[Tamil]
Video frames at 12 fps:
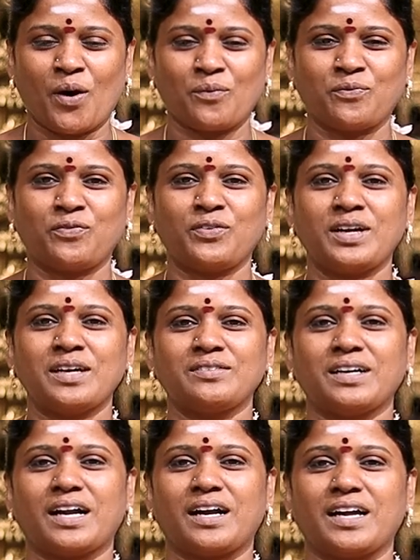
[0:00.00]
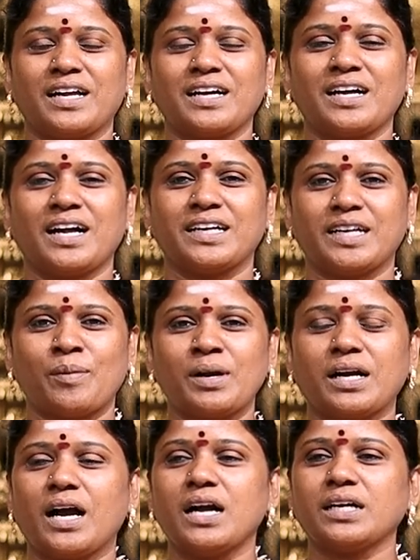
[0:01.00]
அவ்வளவு அழகா
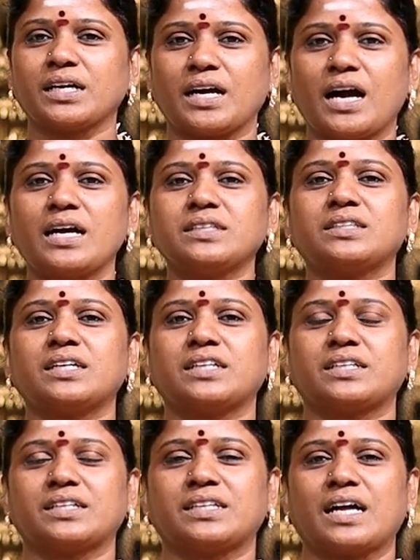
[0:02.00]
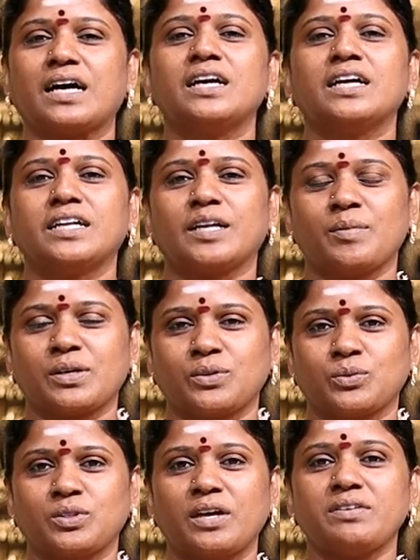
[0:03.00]
நமக்காக காத்துக்கிட்டு இருக்கா
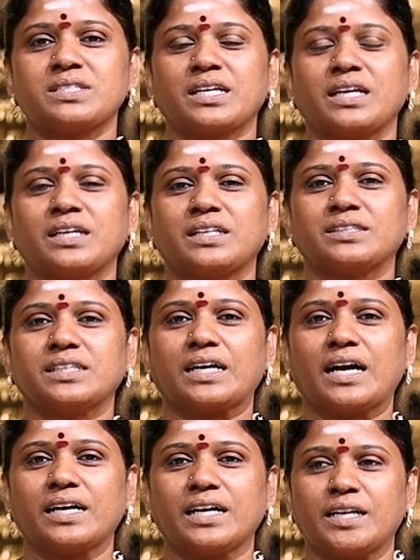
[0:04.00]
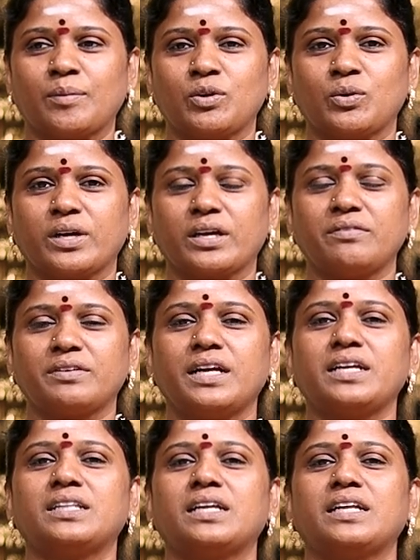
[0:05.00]
நமக்கு உதவி செய்யறதுக்காக நம்மளுடைய
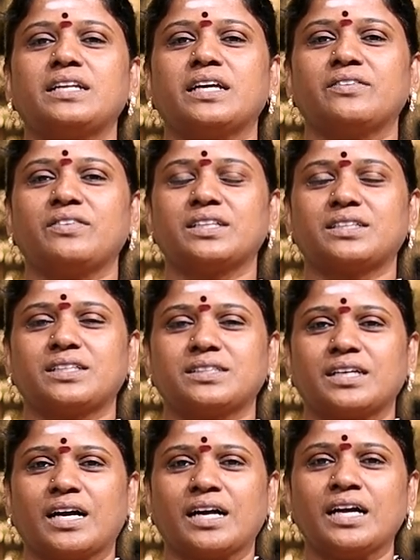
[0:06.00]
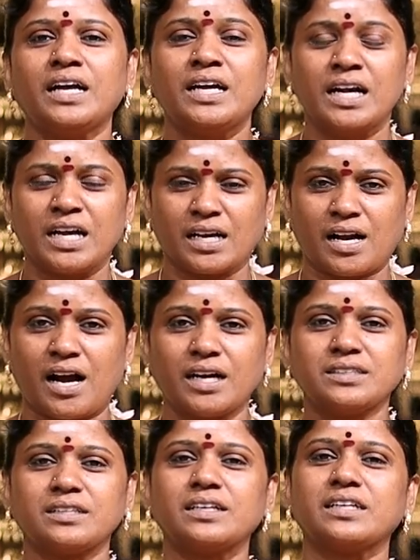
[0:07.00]
வேண்டுதலை நிறைவேற்றுறதுக்காக
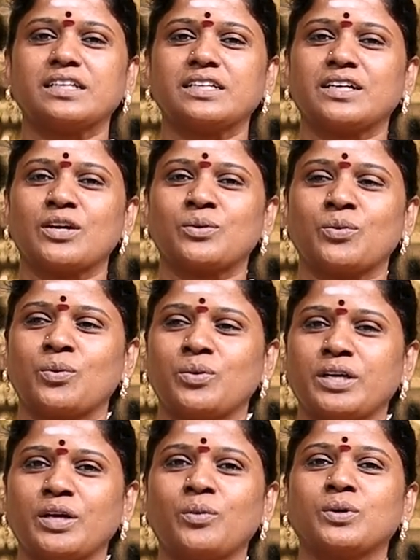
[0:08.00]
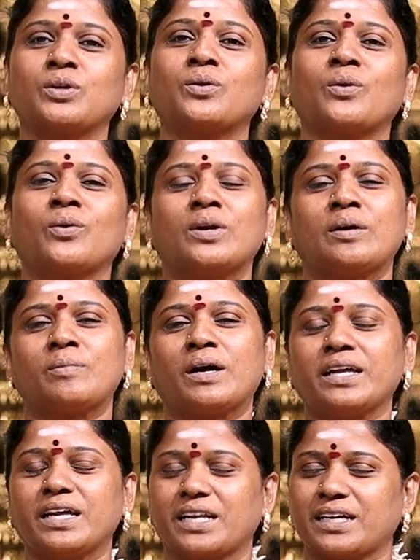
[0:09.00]
காத்துக்கிட்டு இருக்கக்கூடிய ஒரு
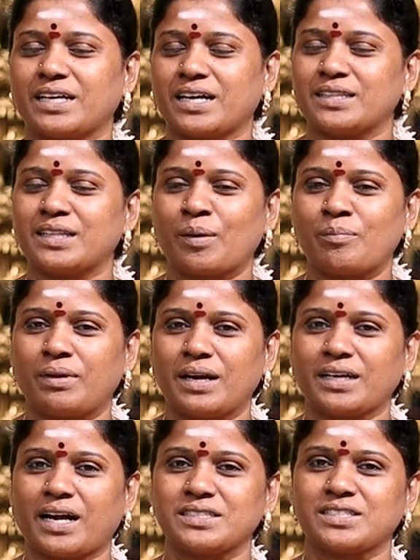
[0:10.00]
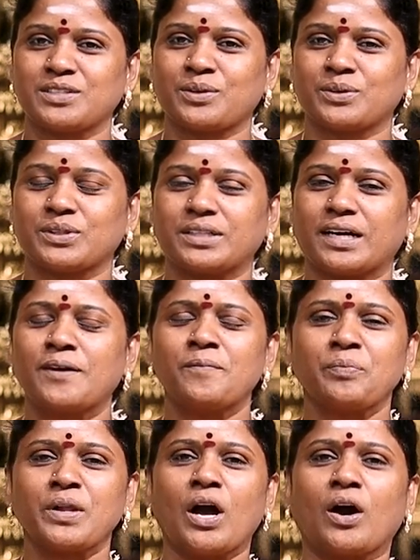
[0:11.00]
கோலமா எனக்கு அந்த அம்பாள் காட்சி கொடுத்தா
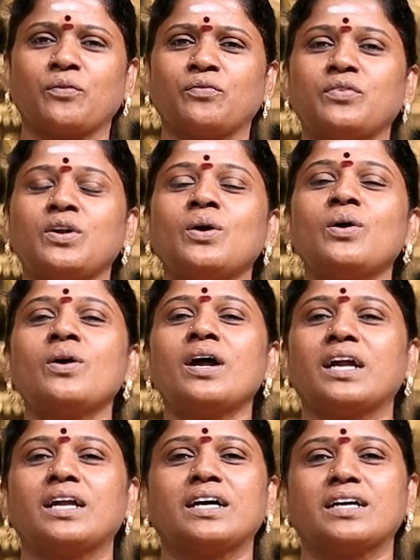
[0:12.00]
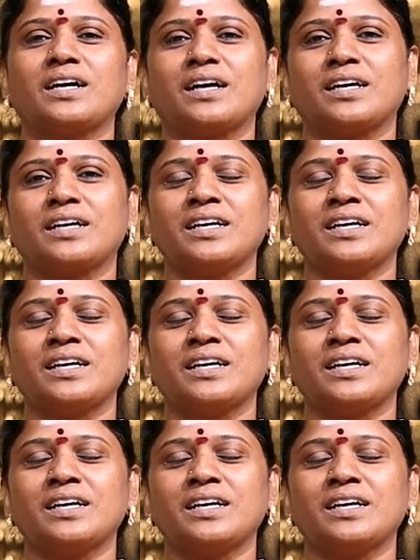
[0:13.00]
அவ்வளோ அழகா